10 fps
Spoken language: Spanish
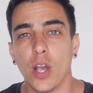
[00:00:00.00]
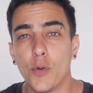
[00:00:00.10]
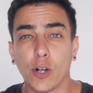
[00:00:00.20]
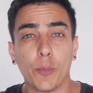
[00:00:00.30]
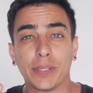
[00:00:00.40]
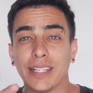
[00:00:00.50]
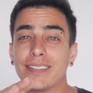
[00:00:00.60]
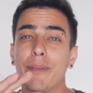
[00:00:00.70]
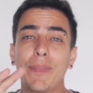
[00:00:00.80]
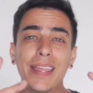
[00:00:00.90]
Una
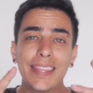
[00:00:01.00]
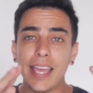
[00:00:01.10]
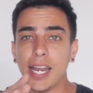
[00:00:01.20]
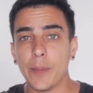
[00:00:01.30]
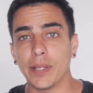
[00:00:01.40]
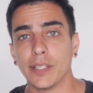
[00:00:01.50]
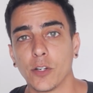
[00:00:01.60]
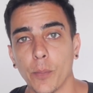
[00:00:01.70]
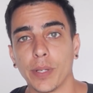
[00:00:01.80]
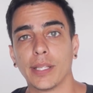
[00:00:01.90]
competencia medianamente
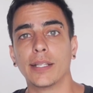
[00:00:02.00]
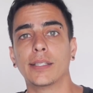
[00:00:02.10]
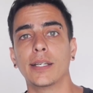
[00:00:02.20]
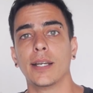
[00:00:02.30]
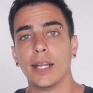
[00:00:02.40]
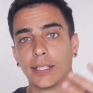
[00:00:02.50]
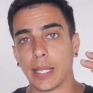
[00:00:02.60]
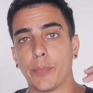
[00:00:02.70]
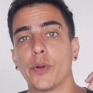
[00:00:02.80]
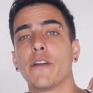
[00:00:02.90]
competente
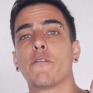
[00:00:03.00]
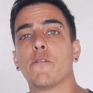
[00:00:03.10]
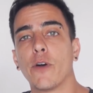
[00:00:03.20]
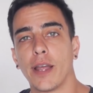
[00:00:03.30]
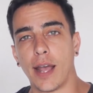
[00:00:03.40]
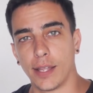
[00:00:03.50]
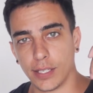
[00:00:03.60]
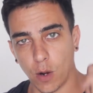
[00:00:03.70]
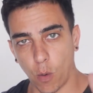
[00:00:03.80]
te pone fuera del